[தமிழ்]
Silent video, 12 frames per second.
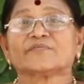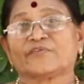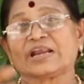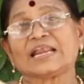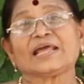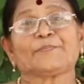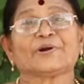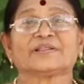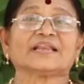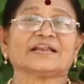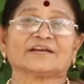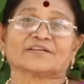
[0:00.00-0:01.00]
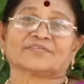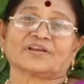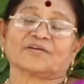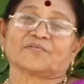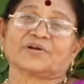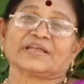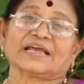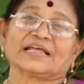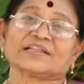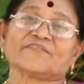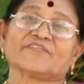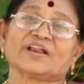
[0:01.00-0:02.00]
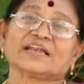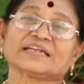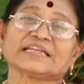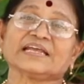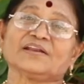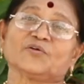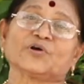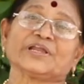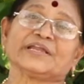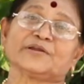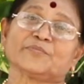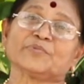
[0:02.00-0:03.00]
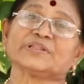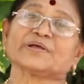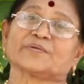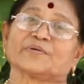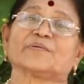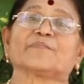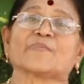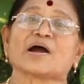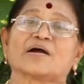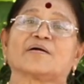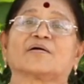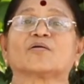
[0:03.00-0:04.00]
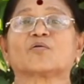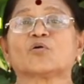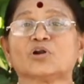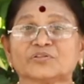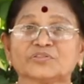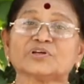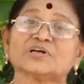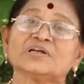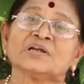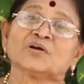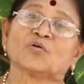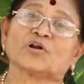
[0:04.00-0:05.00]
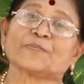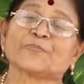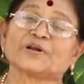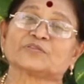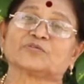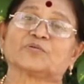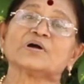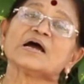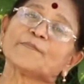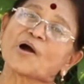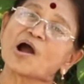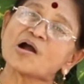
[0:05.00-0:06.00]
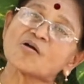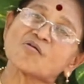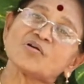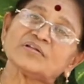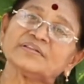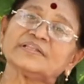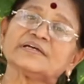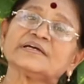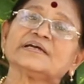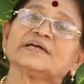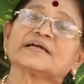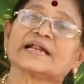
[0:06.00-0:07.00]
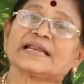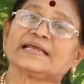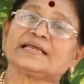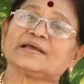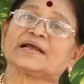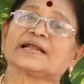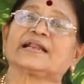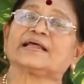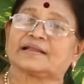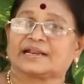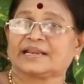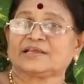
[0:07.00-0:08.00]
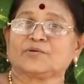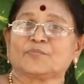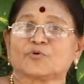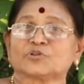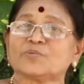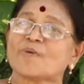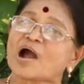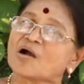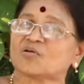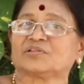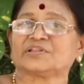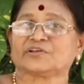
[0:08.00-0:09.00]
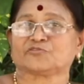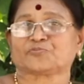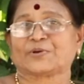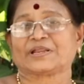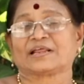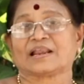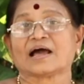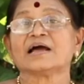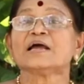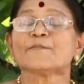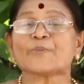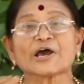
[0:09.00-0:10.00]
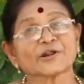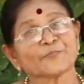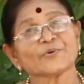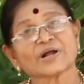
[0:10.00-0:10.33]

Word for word: வெள்ளைப்படுதல் என்று சொல்லக்கூடிய அந்த வெட்டை நோயையும் இந்த மா கொழுந்து குணப்படுத்தும் மா கொழுந்து கிடைக்க கிடை கிடைக்கும் போது மா கொழுந்தை யூஸ் பண்ணிக்கலாம் பருப்பு